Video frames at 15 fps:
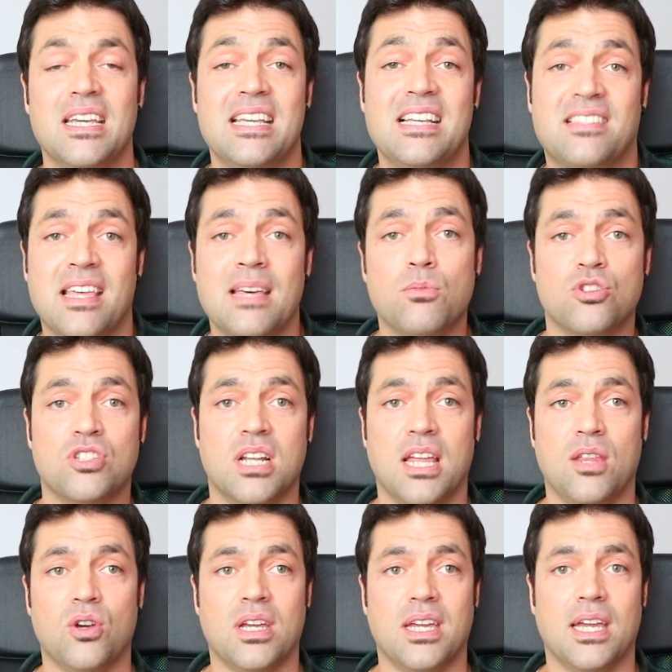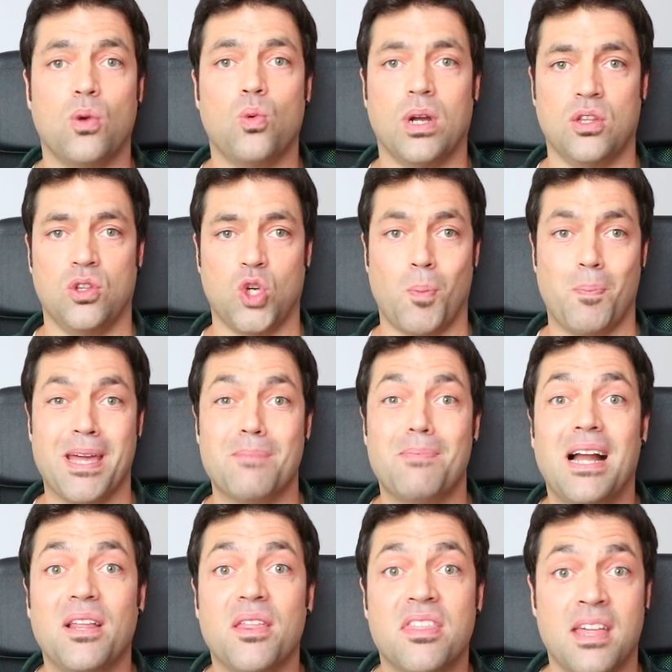Y está demostrado que cuando
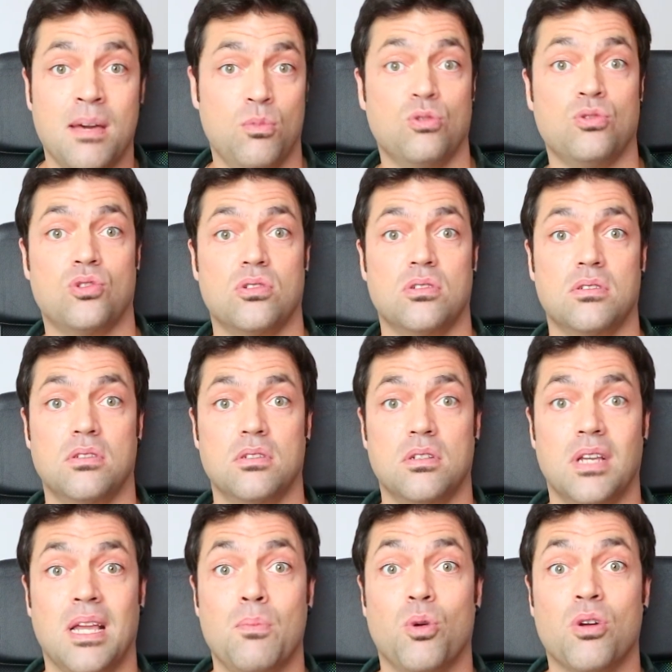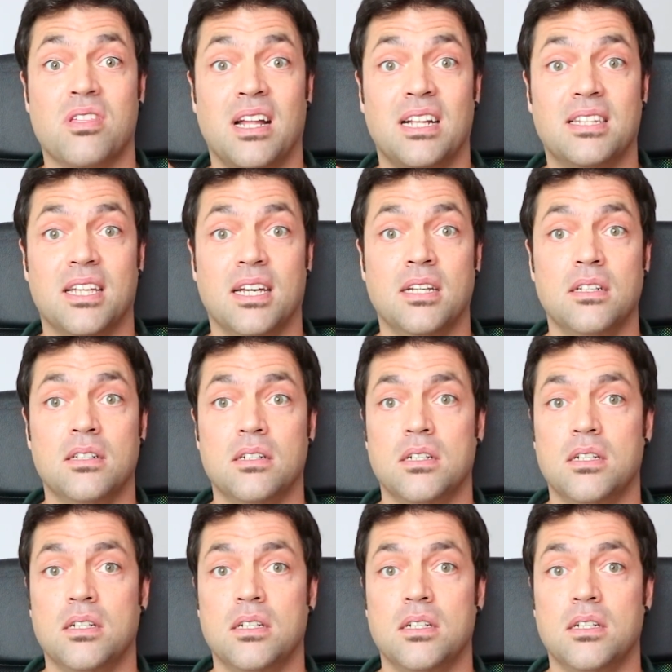verbalizamos en voz alta,